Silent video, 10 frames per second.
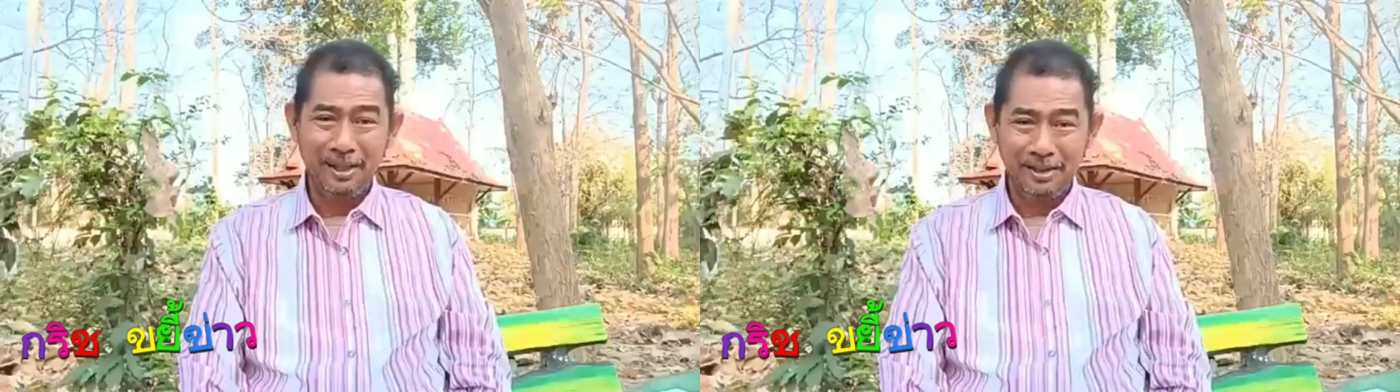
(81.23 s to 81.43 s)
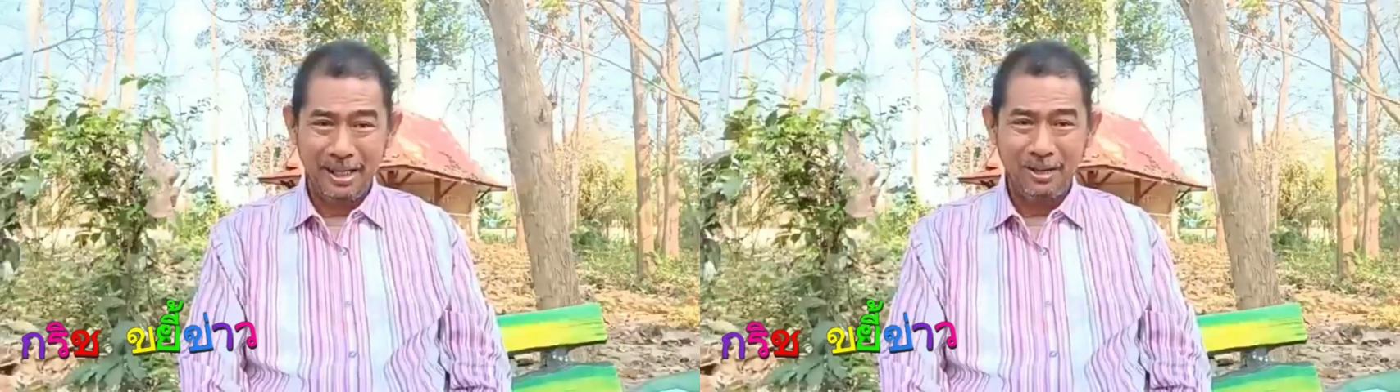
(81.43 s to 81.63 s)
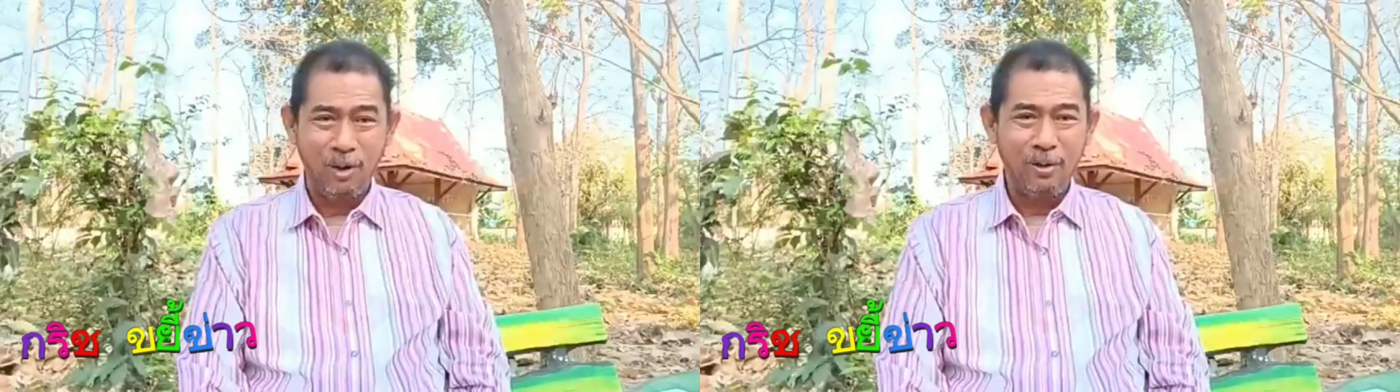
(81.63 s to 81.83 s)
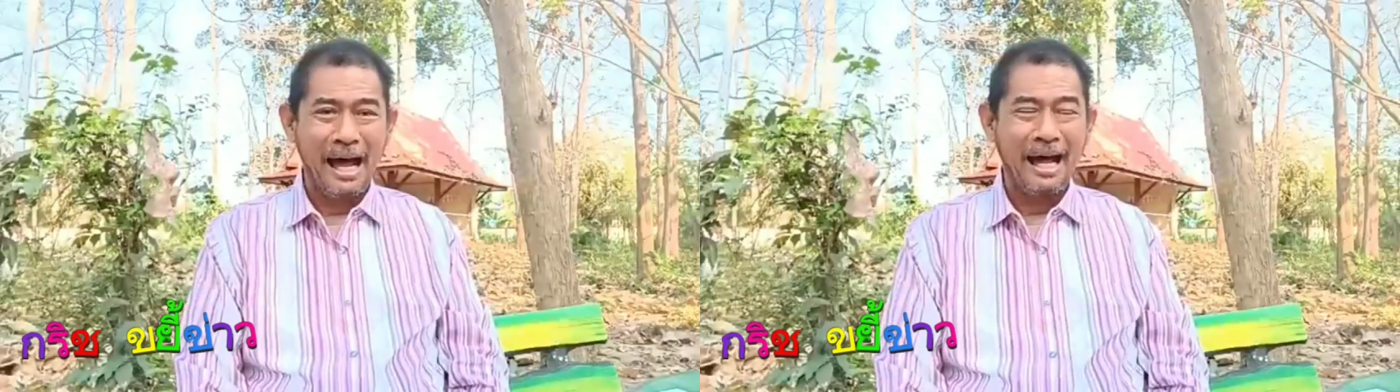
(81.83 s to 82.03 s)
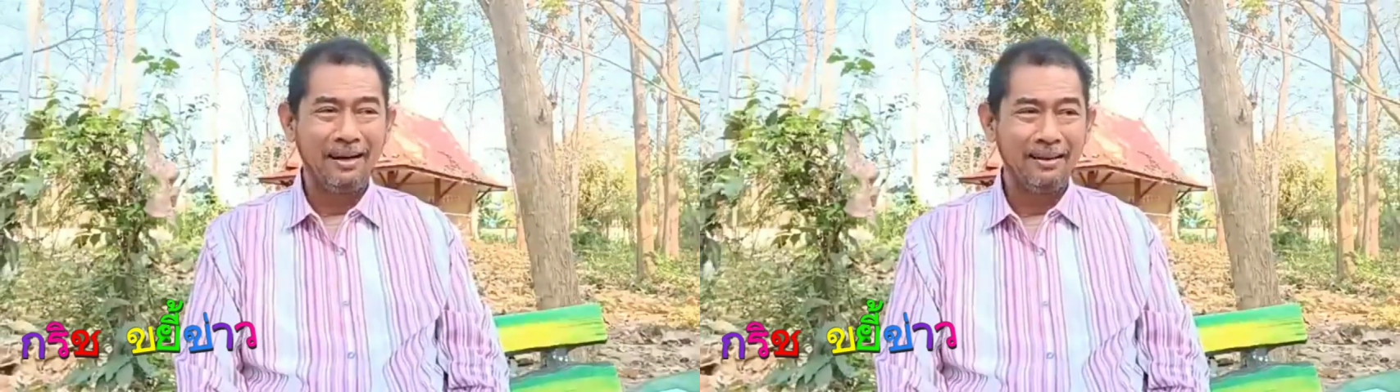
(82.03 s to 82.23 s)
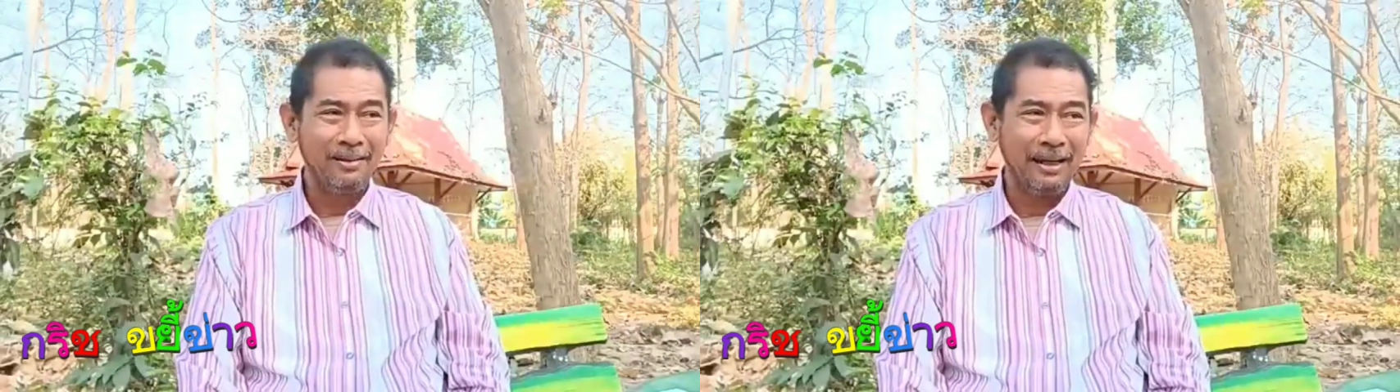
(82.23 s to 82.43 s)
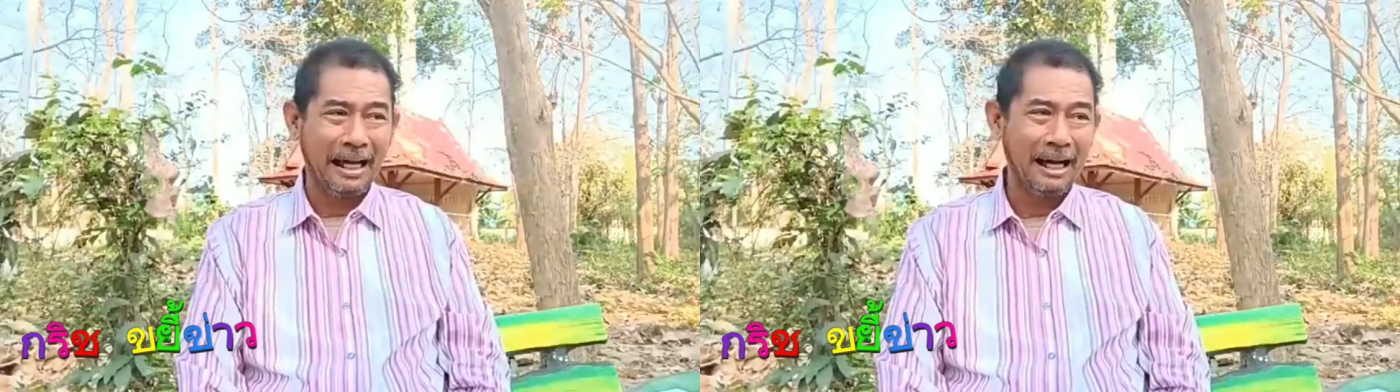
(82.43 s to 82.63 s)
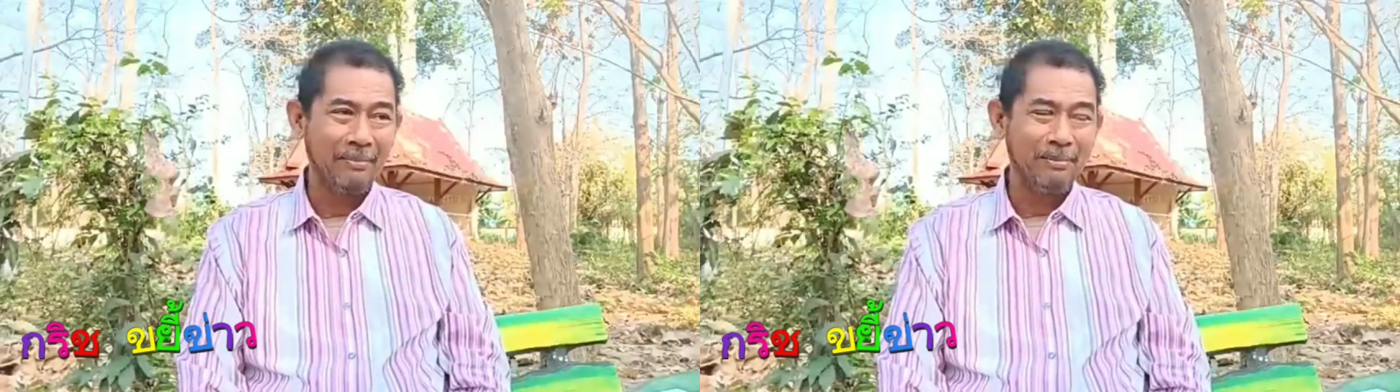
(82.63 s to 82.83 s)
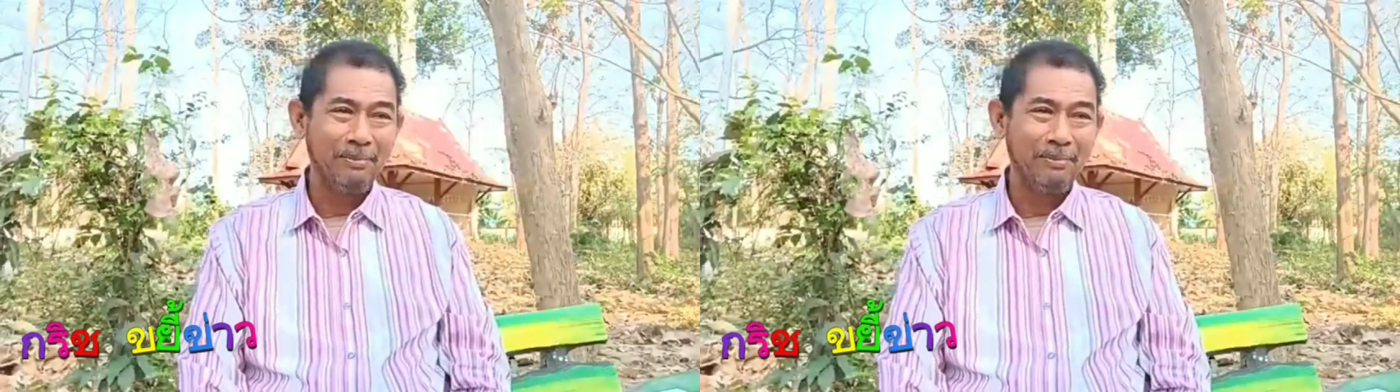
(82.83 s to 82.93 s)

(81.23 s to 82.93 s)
ชื่อเสียงโด่งดังนะครับ